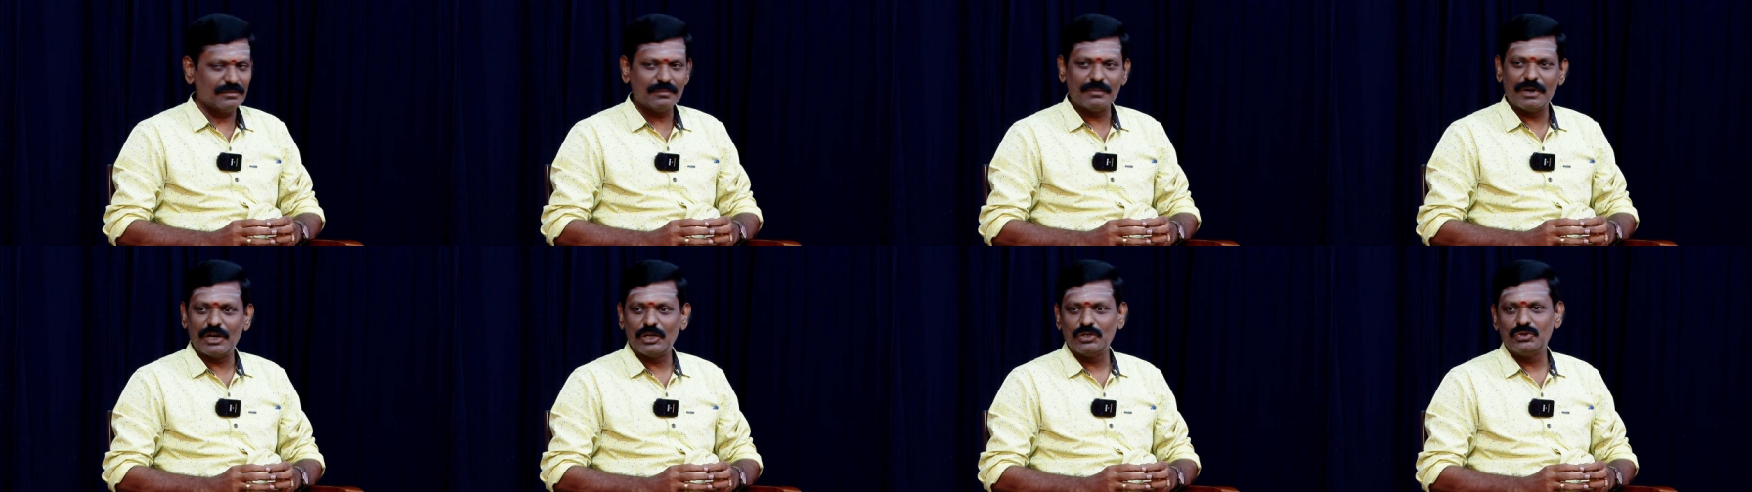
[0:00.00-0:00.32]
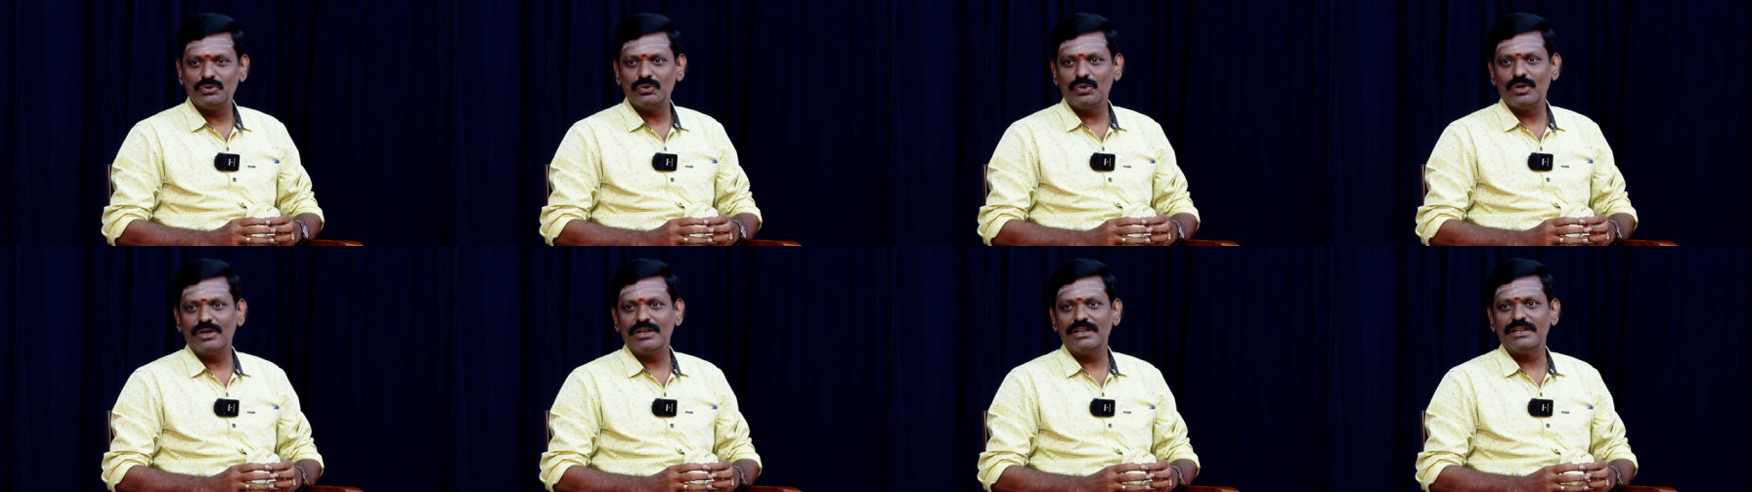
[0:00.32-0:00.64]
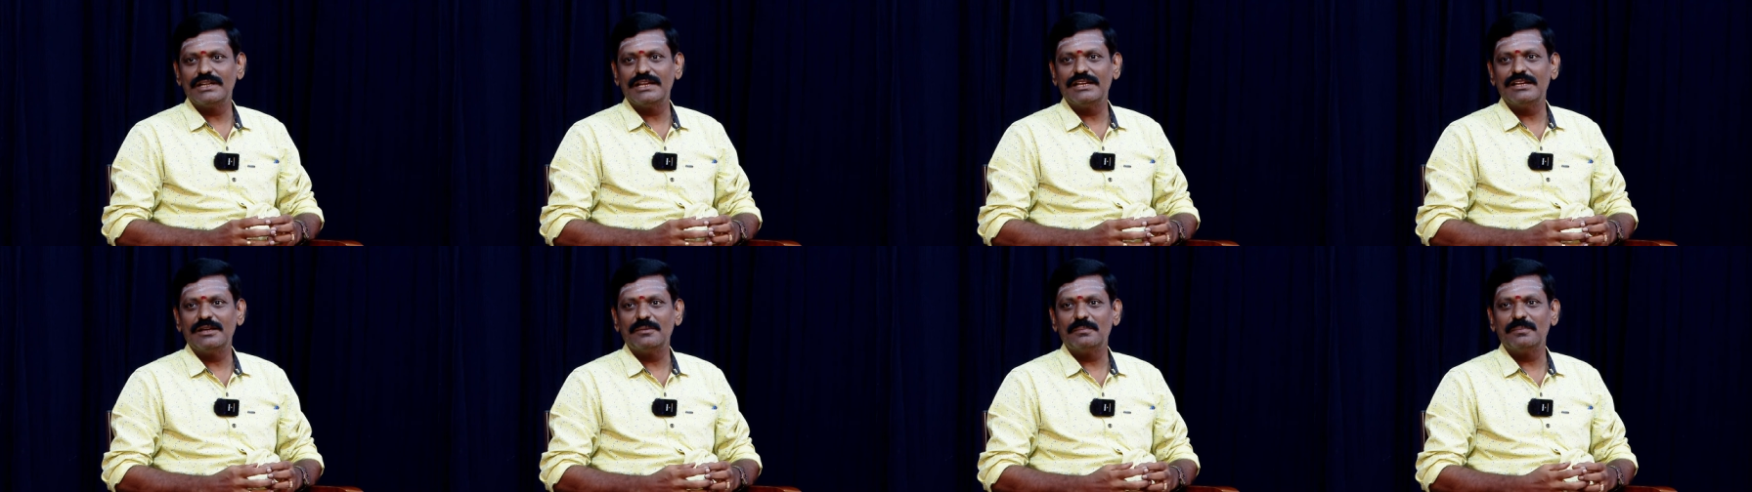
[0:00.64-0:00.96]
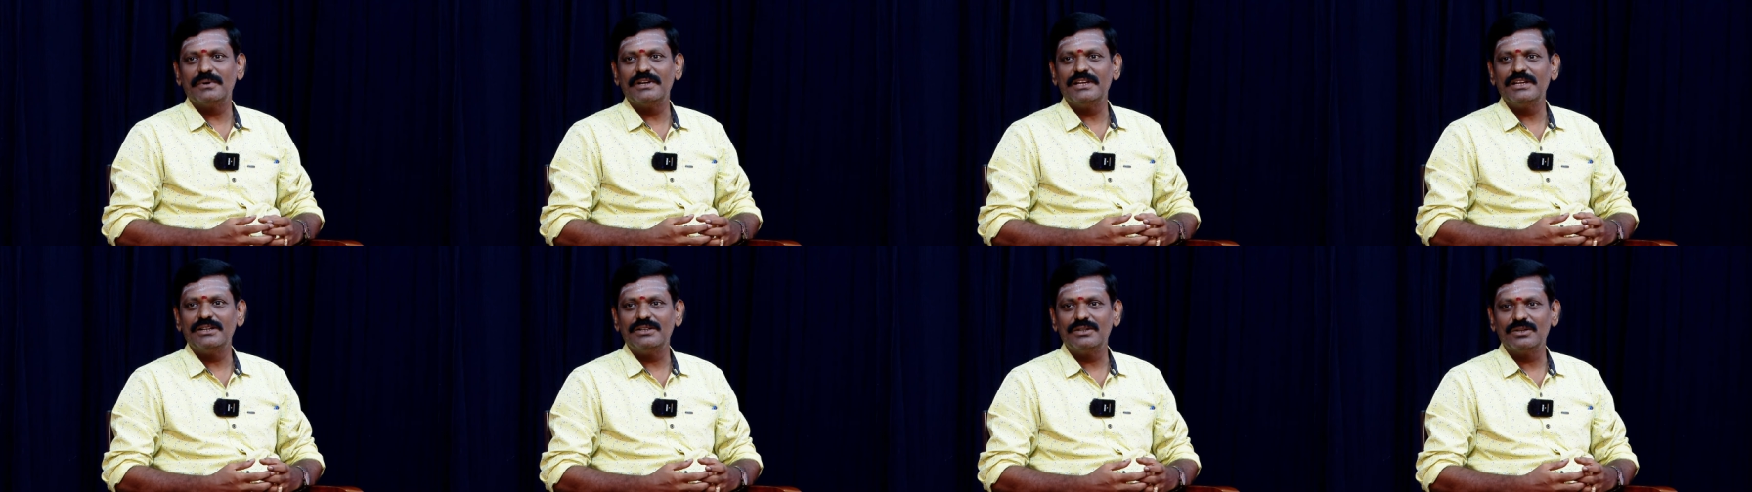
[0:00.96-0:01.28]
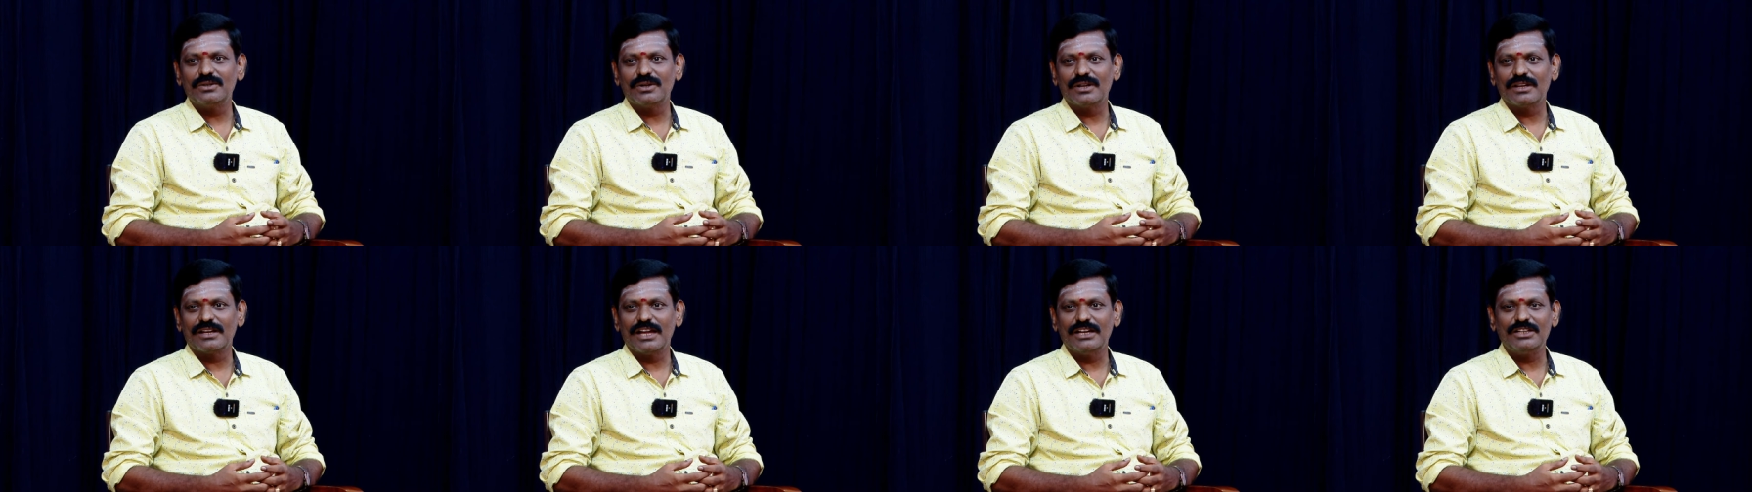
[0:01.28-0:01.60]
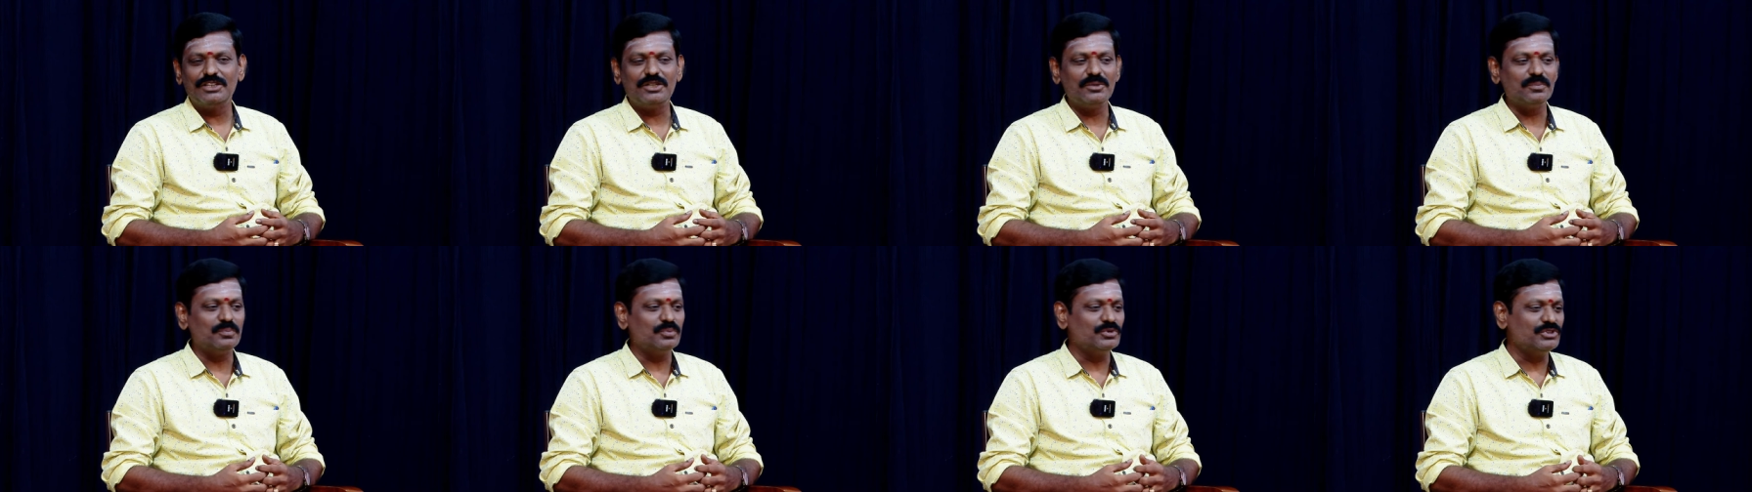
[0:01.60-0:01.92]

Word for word: மனசோட என்ன பண்ணிக்கிட்டு இருக்கிறோம் கட்டி